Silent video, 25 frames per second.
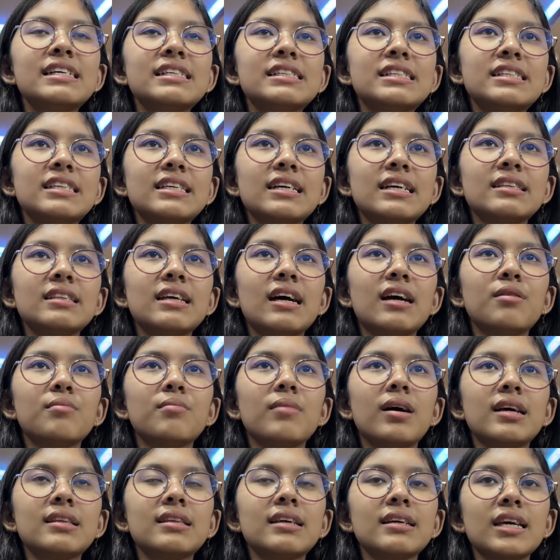সে জায়গায় তার
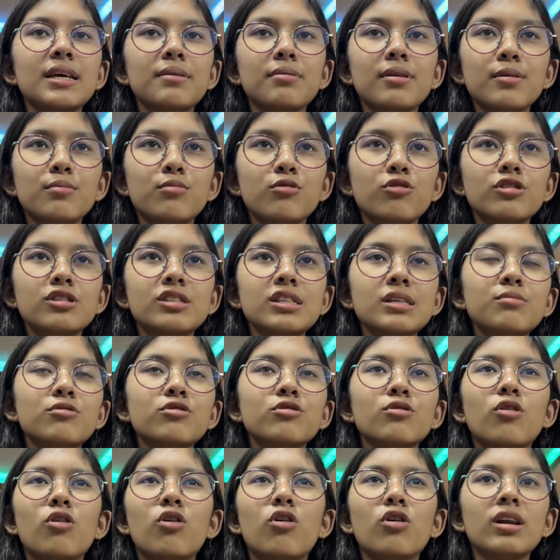মা তাকে এভাবে বলছে
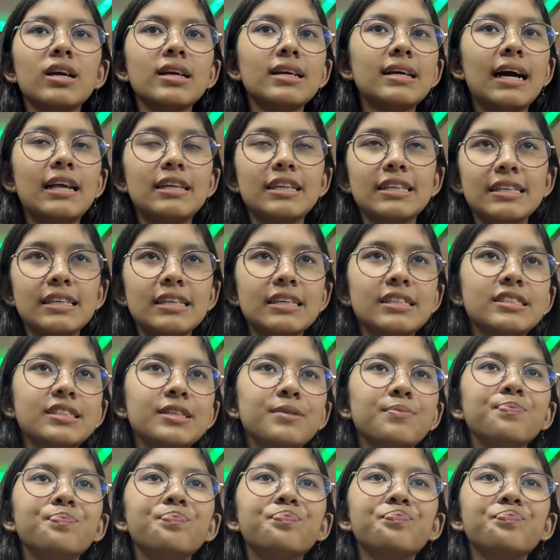এবং অনেক গালি দিয়েছে